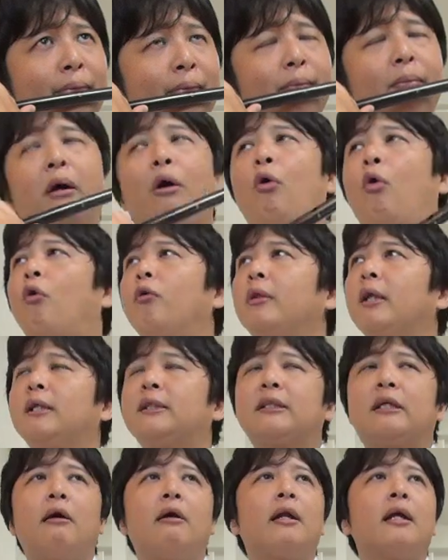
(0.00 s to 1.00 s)
まあほんな
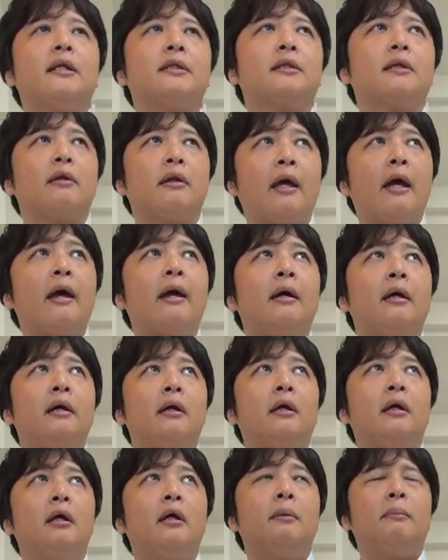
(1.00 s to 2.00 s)
使わないですけどね
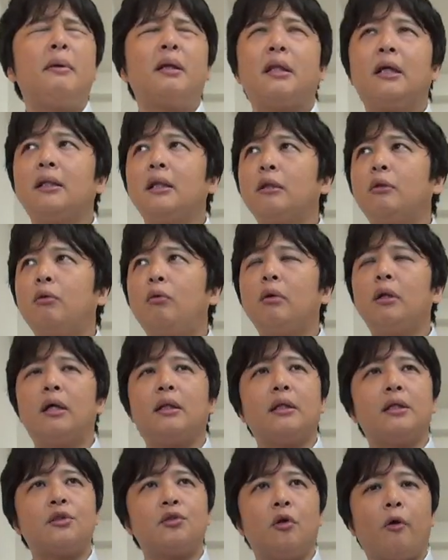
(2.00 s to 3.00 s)
まあただどうな
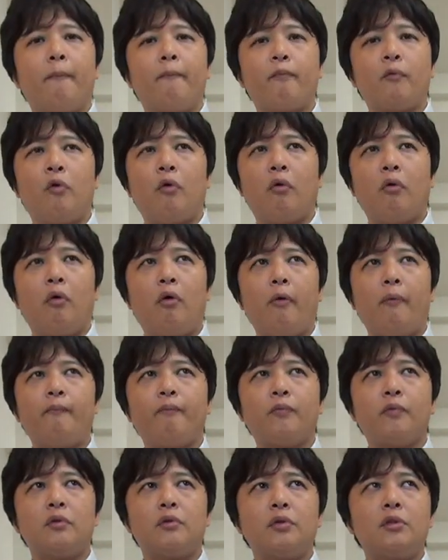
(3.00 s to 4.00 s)
んでしょうこの
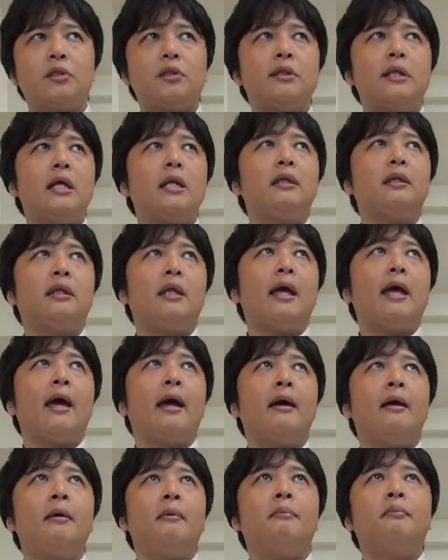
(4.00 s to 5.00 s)
つつねっ
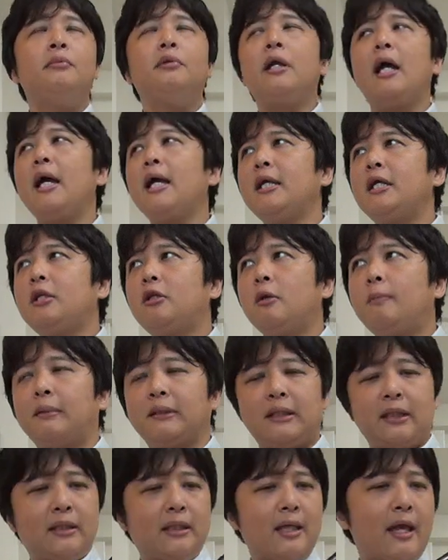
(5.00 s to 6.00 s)
て村井ま
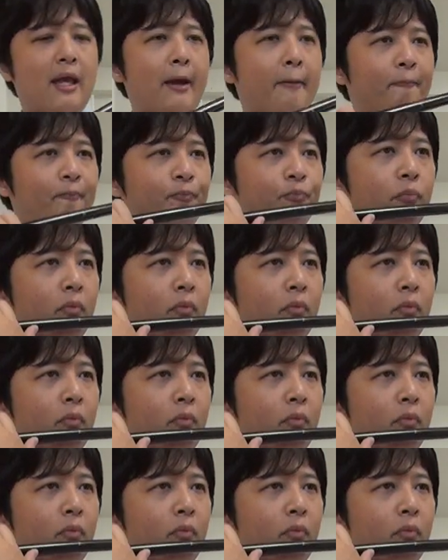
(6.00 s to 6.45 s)
混ぜて